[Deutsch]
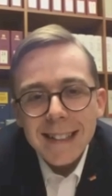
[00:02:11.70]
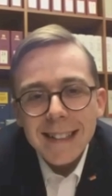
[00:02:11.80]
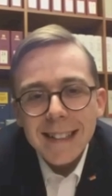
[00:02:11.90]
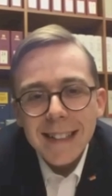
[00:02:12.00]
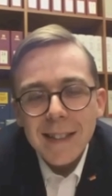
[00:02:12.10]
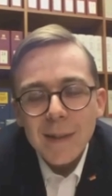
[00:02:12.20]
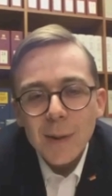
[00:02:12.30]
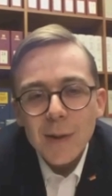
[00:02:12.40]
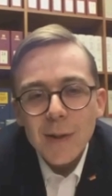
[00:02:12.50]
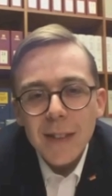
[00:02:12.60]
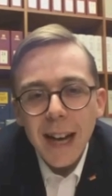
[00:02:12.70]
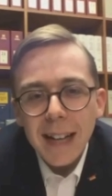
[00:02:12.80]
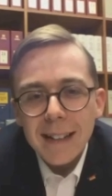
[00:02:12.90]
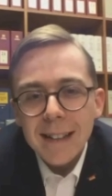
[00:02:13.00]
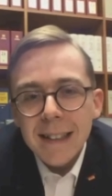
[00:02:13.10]
äh, jetzt nur zu
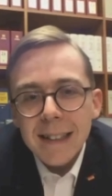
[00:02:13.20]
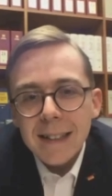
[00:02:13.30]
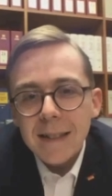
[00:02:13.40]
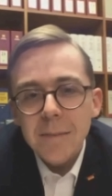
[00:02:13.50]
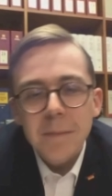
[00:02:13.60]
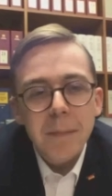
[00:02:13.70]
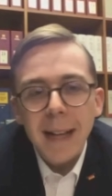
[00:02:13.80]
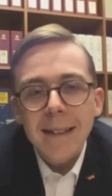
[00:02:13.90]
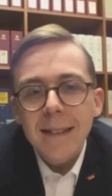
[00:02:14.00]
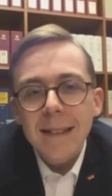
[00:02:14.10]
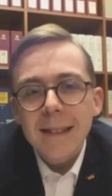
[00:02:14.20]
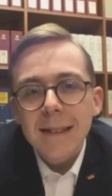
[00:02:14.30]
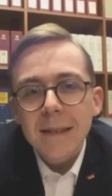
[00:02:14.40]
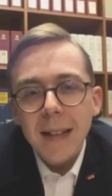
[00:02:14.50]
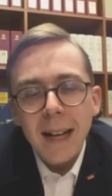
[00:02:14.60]
sagen, ähm, man
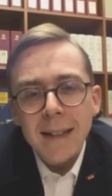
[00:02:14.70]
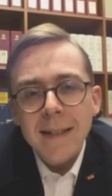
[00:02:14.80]
äh,